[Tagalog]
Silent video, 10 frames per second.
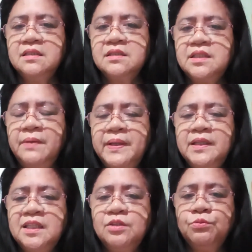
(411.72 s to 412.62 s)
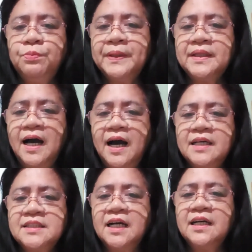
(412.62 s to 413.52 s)
72
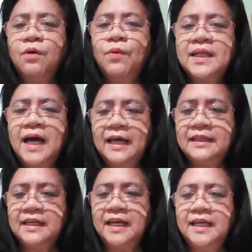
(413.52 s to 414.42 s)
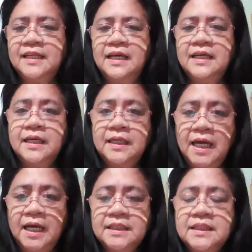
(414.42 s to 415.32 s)
pataas hanggang 100
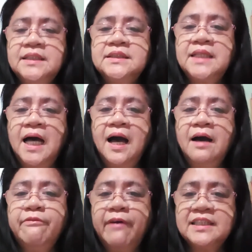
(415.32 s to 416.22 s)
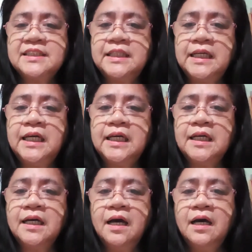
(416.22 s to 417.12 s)
yan sa
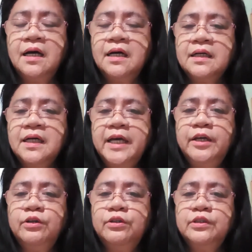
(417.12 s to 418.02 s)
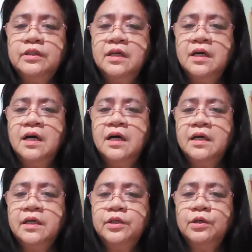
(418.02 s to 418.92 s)
fasting. Ngayon,
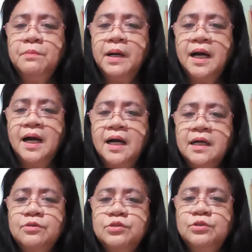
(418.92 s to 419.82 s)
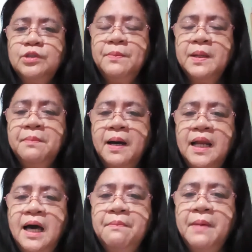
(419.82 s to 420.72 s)
yung mga gusto naman
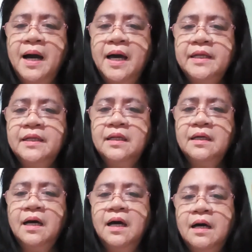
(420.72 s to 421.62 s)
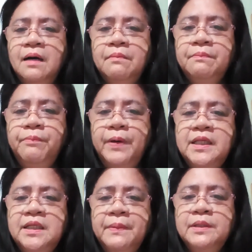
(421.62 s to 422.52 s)
malaman,
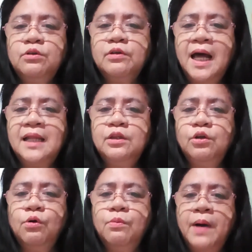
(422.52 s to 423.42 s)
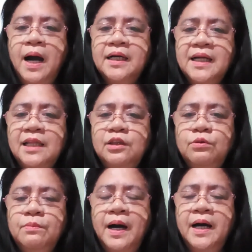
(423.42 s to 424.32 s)
pwede naman yung random. Ang
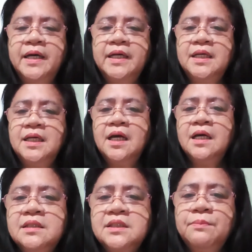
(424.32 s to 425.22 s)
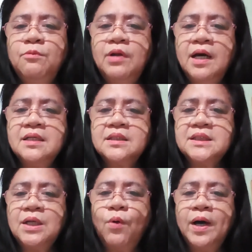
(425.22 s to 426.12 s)
random ay simula
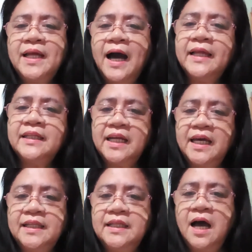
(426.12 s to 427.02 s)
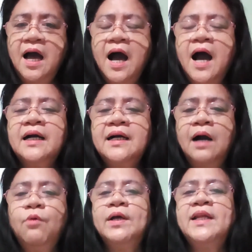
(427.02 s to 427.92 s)
sa 100
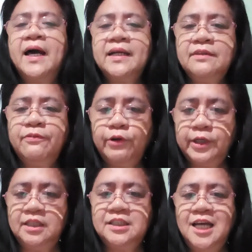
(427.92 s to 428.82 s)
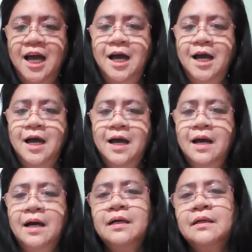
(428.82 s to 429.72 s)
hanggang 140 siya.
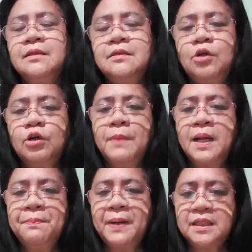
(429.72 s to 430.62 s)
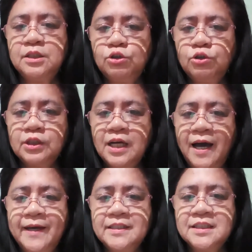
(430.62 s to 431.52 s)
Normal pa rin yun,
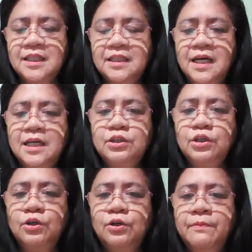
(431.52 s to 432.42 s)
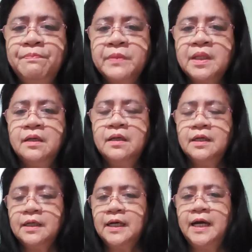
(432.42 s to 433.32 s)
guys. Tandaan nyo.
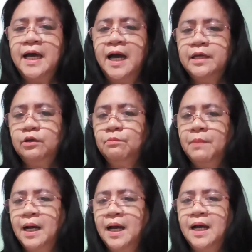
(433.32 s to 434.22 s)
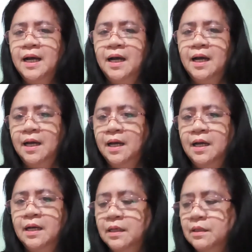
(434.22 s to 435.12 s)
Kaya yung mga
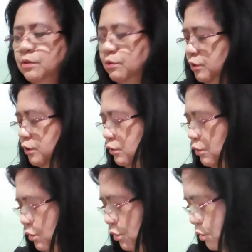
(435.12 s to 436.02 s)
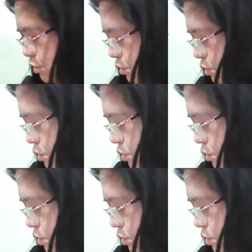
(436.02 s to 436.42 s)
gustong